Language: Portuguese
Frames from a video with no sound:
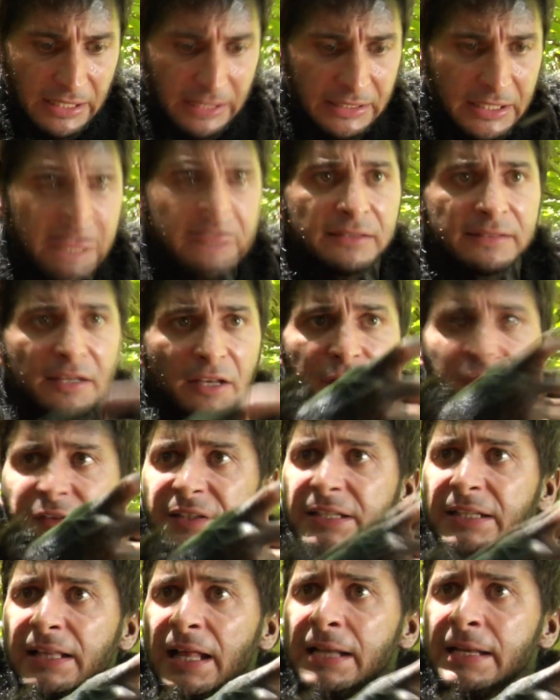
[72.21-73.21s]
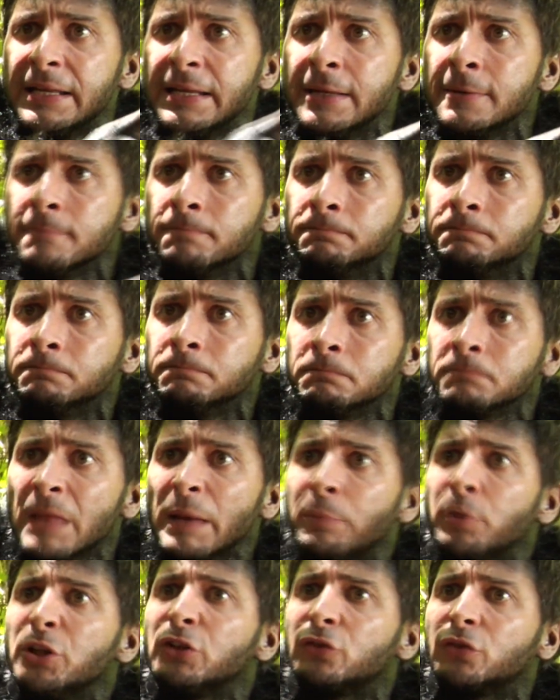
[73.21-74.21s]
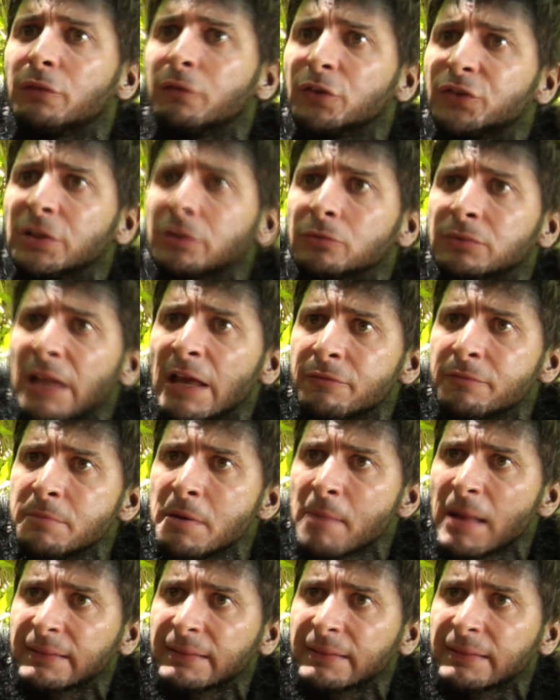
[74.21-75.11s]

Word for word: daqui, desafina dali. É por isso que você não deve me